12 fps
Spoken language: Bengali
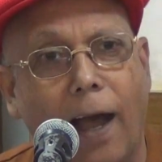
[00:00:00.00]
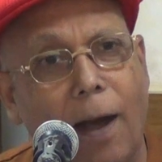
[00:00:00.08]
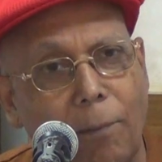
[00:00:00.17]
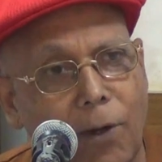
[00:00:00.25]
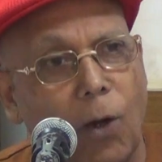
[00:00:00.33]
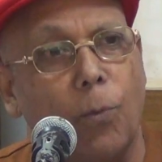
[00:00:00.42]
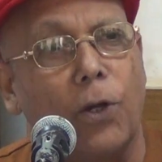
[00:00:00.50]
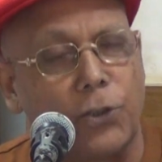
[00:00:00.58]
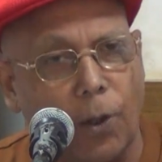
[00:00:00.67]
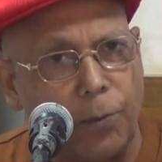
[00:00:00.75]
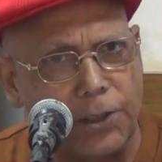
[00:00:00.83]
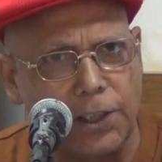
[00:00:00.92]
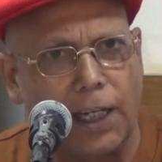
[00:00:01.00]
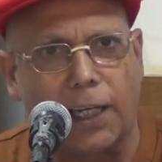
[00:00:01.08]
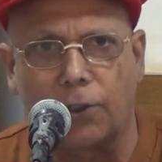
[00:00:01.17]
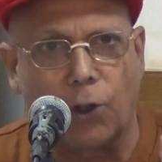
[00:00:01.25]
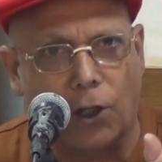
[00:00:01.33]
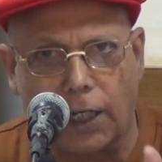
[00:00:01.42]
আমরাও বলি সমস্যা
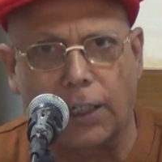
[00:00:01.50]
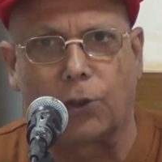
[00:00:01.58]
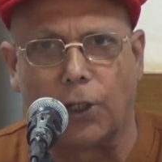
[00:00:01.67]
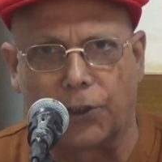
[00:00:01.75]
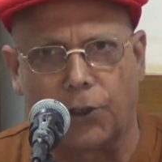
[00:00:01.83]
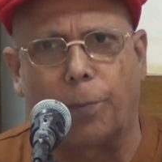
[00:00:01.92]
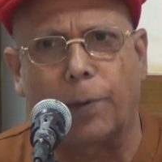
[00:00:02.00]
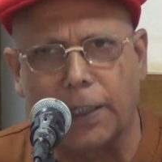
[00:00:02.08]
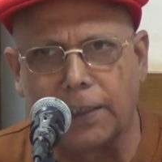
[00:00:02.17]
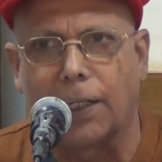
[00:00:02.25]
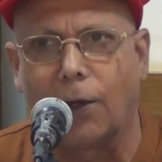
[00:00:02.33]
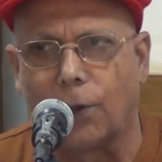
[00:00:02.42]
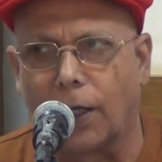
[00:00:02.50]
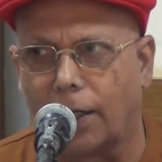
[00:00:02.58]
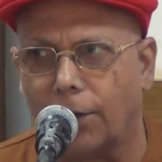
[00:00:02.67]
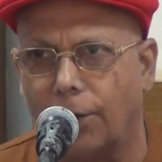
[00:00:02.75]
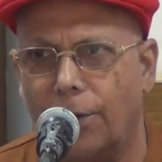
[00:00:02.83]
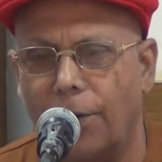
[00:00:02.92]
থাকার দরকার তো নেই সবখানে যাও না কেন